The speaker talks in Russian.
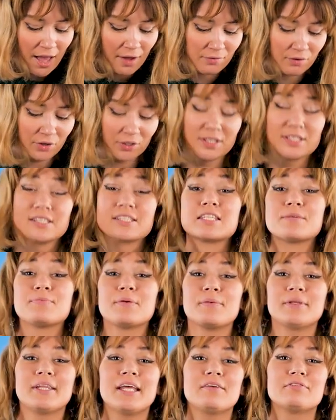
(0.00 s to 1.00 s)
Вот,
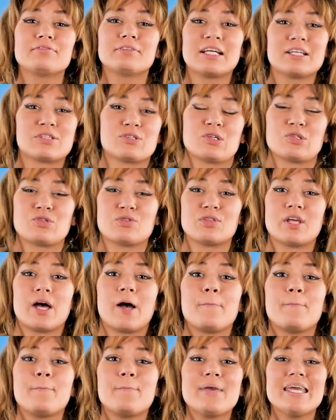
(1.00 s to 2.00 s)
запоминаем фразу
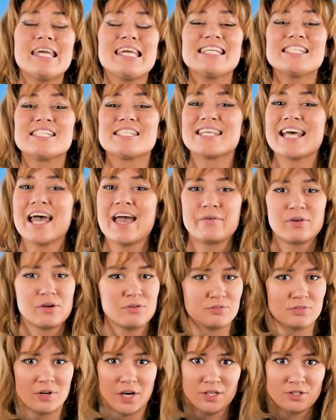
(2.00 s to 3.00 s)
отсюда. Be
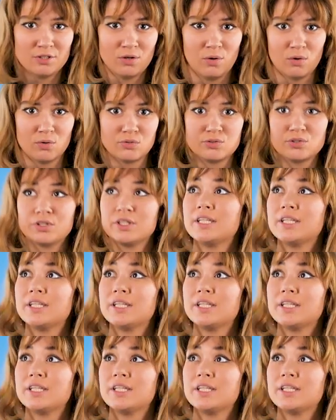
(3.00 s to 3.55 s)
terrified of.